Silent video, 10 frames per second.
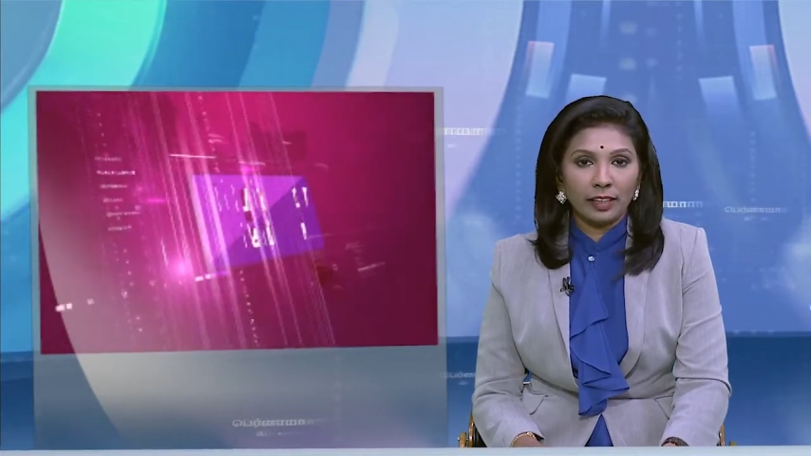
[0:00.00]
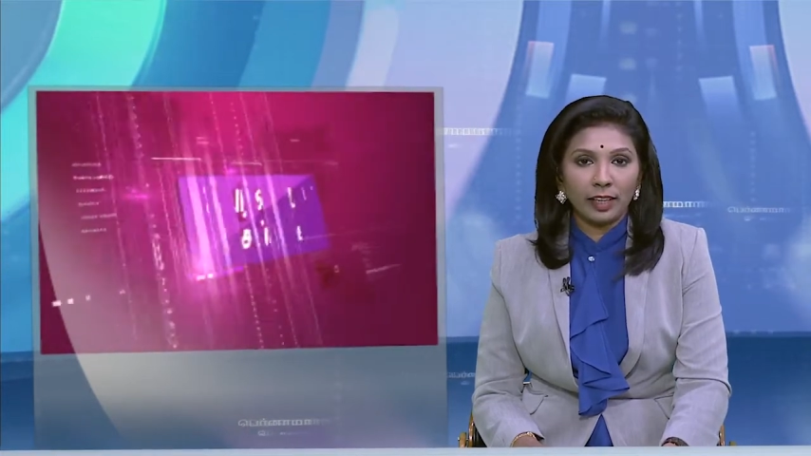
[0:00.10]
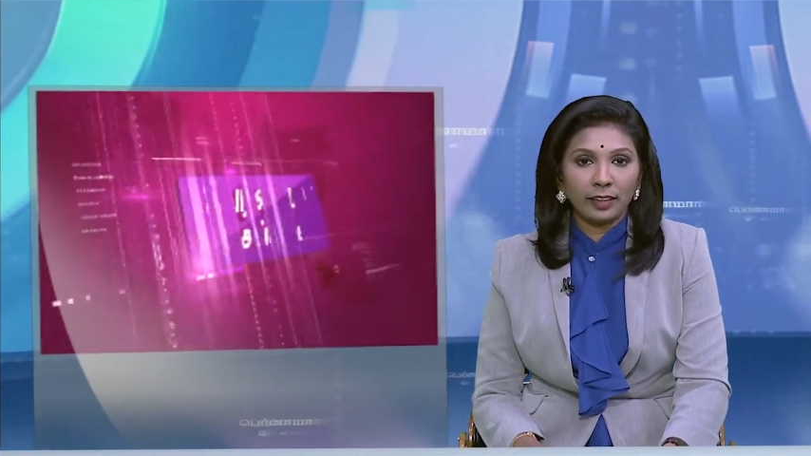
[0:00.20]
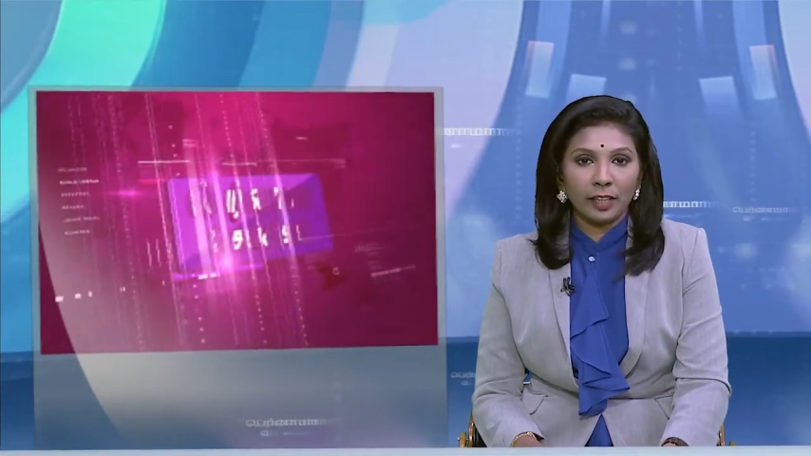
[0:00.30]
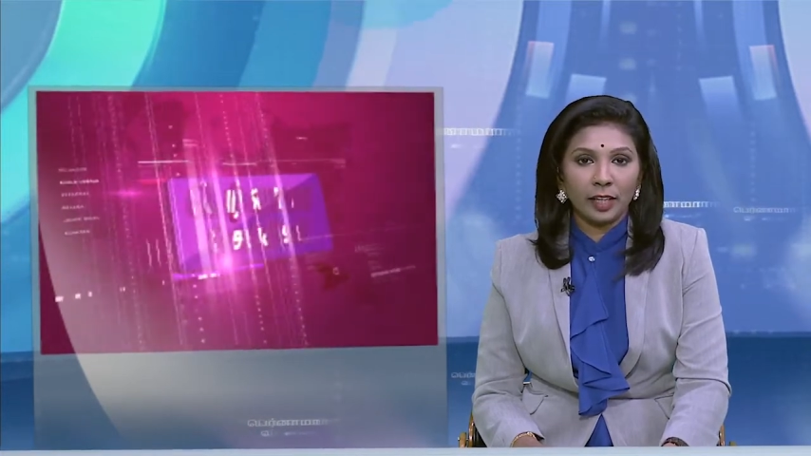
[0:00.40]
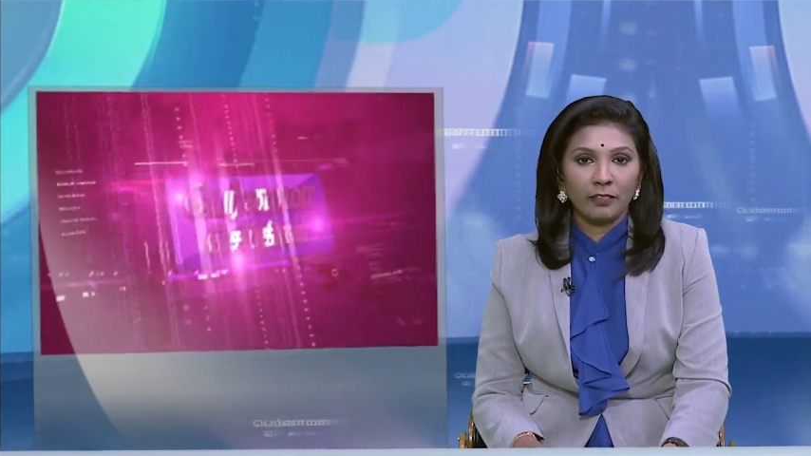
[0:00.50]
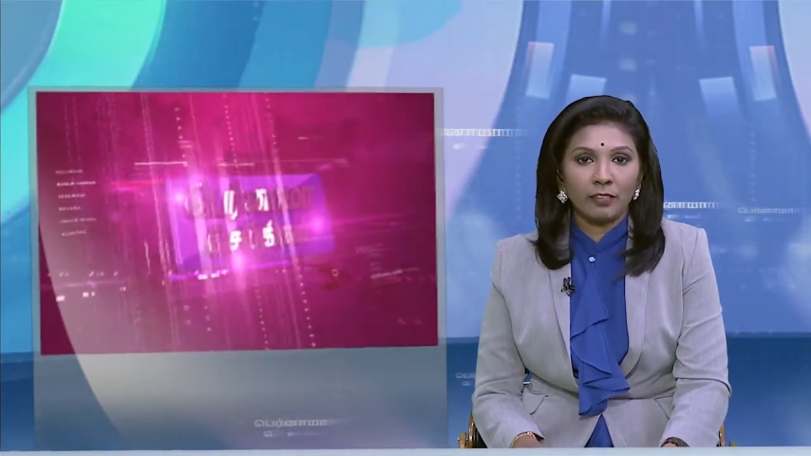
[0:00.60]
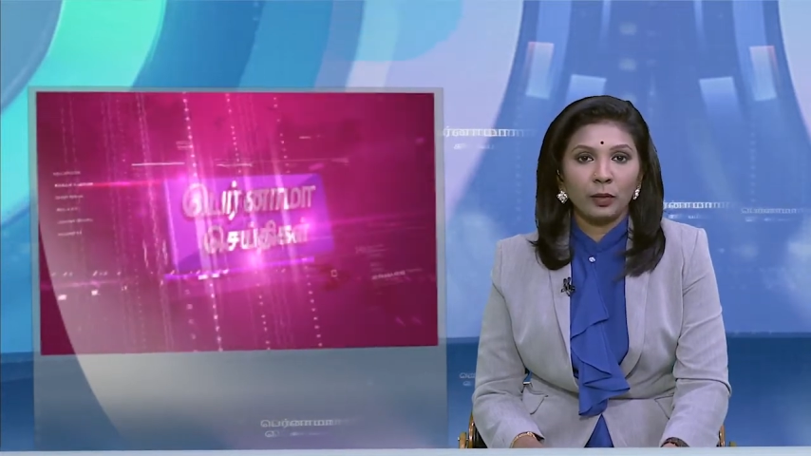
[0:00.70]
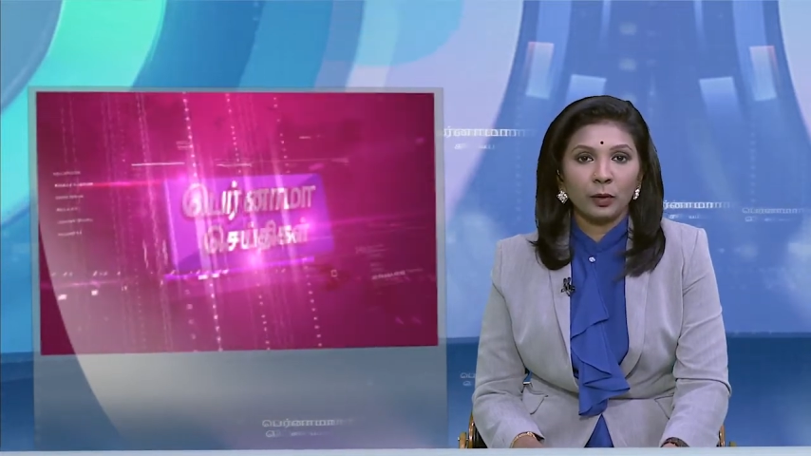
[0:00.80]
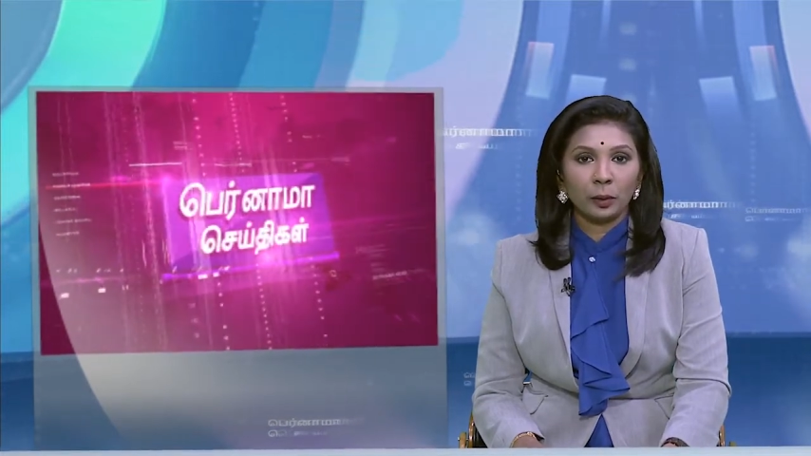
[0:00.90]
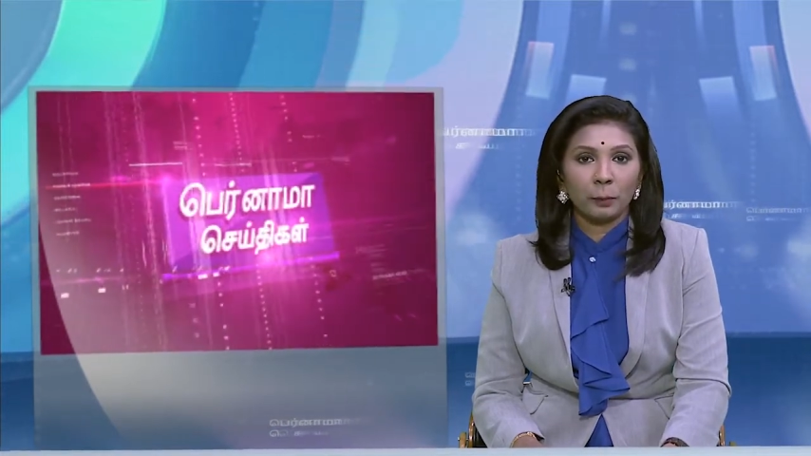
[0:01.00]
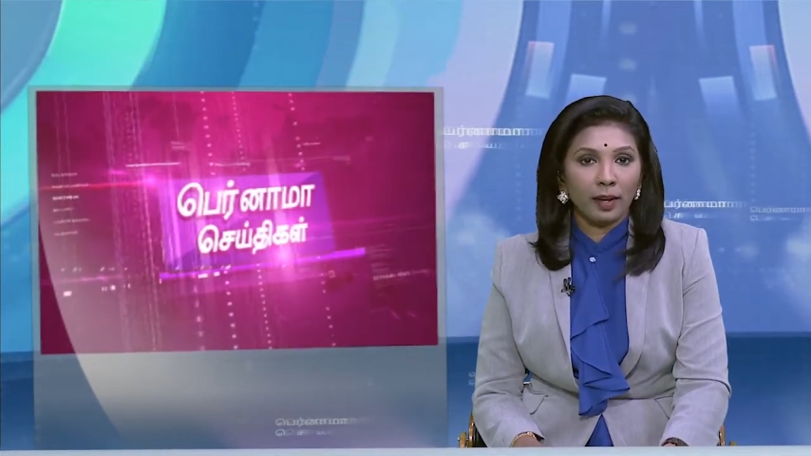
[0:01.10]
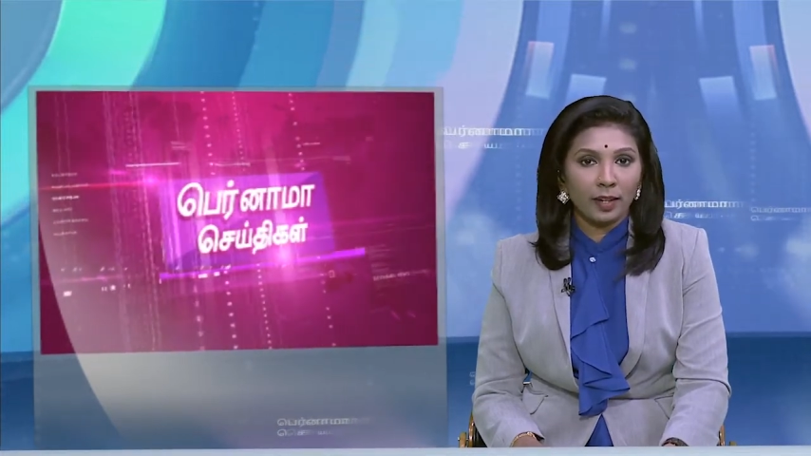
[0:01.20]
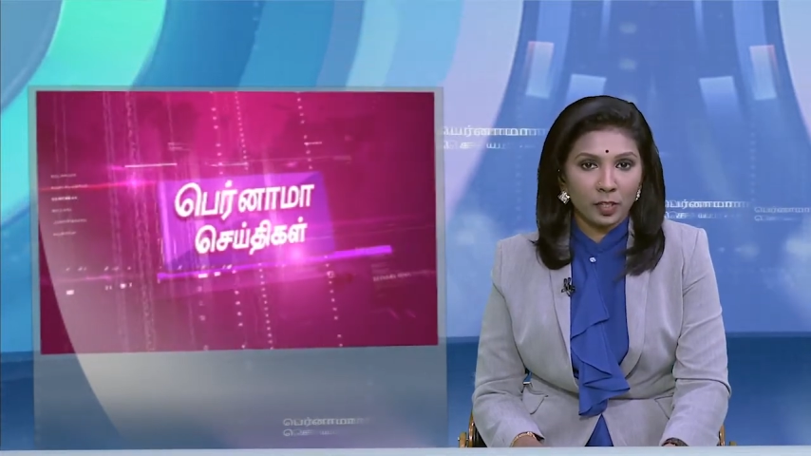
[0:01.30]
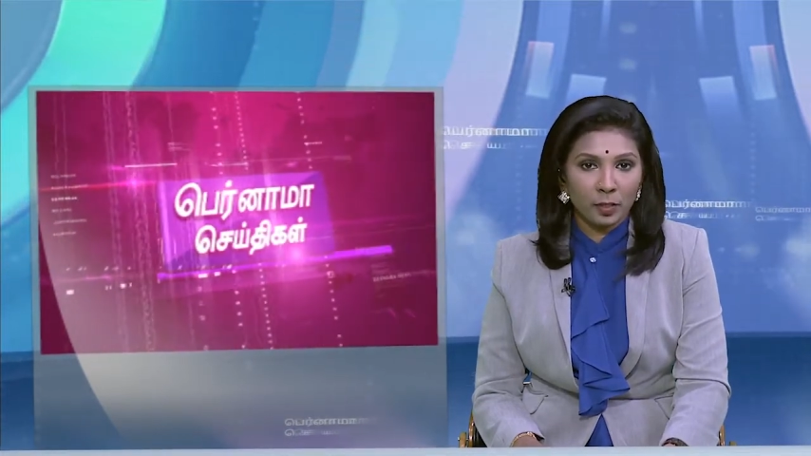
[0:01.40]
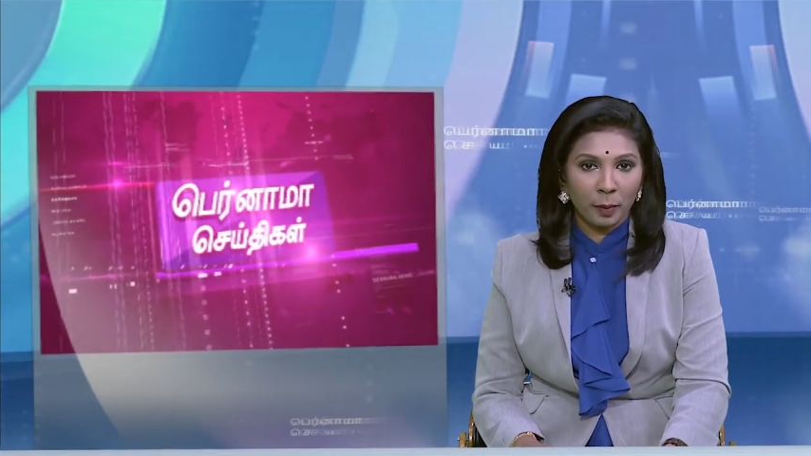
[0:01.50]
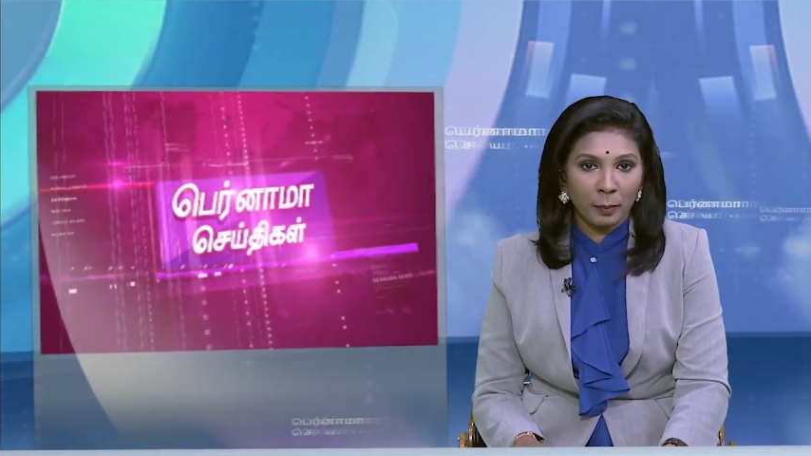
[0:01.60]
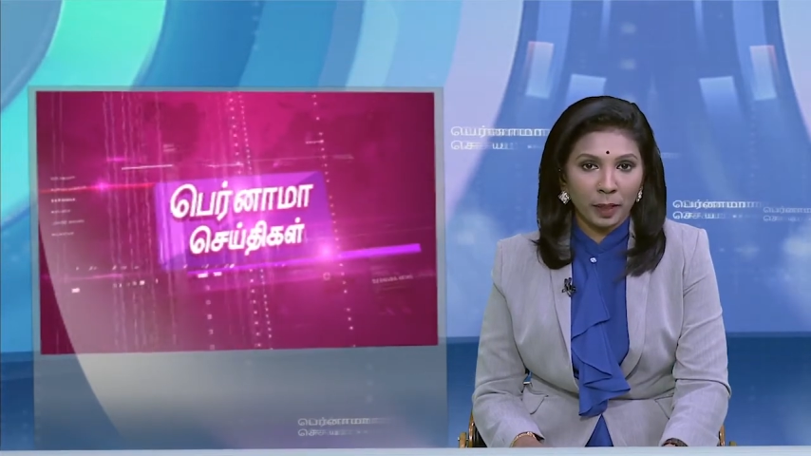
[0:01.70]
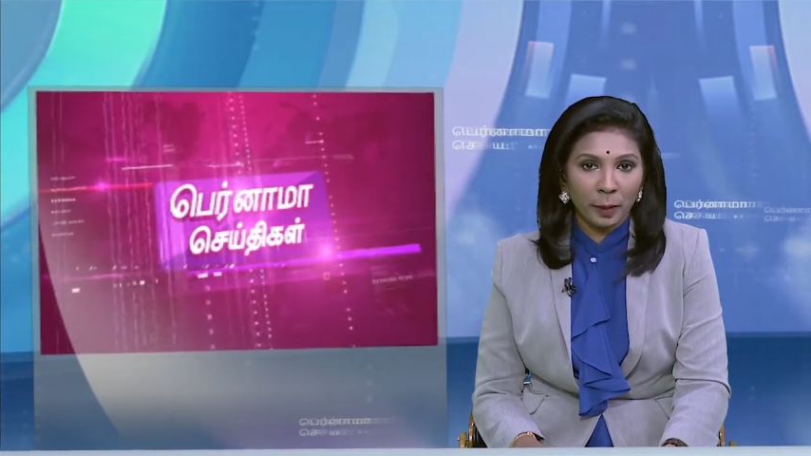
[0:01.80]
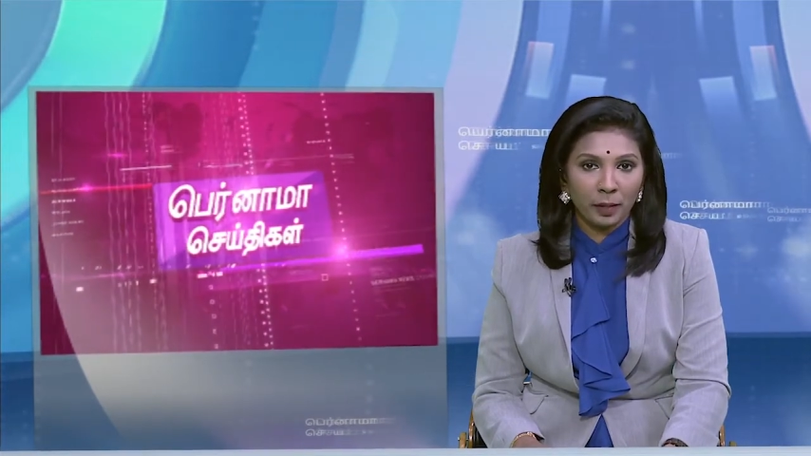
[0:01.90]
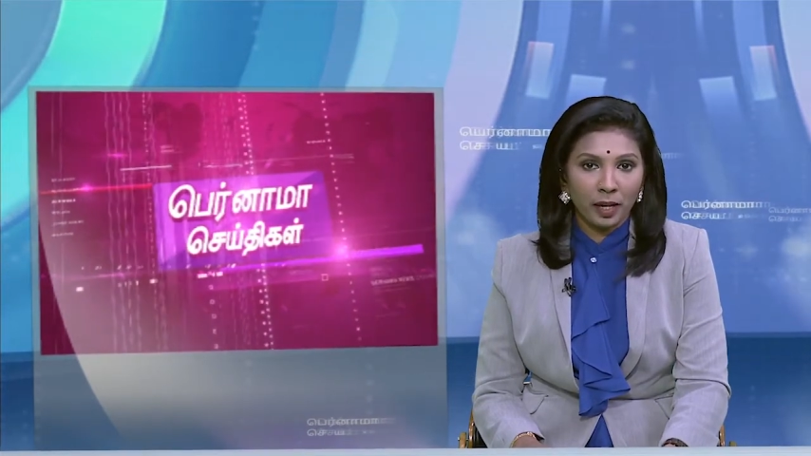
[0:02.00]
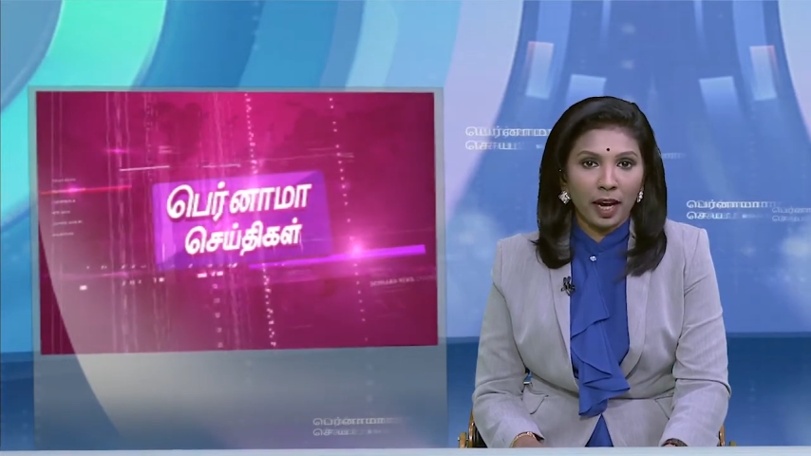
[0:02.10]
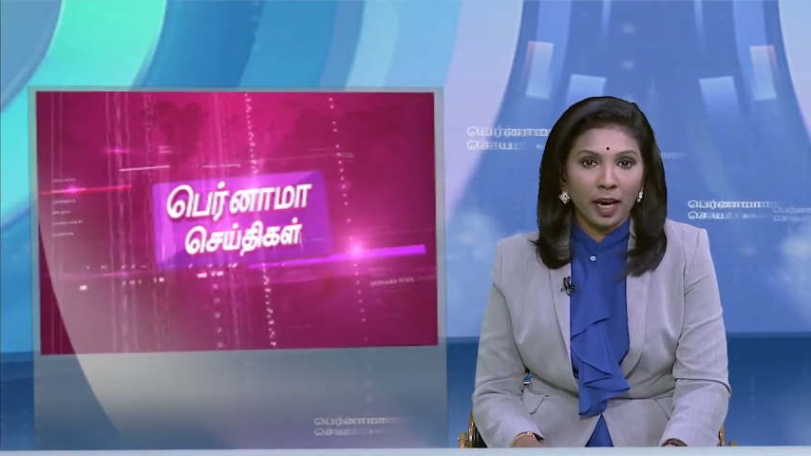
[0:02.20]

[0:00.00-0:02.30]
டாக்டர் வினோத் பாலசுப்ரமணியம்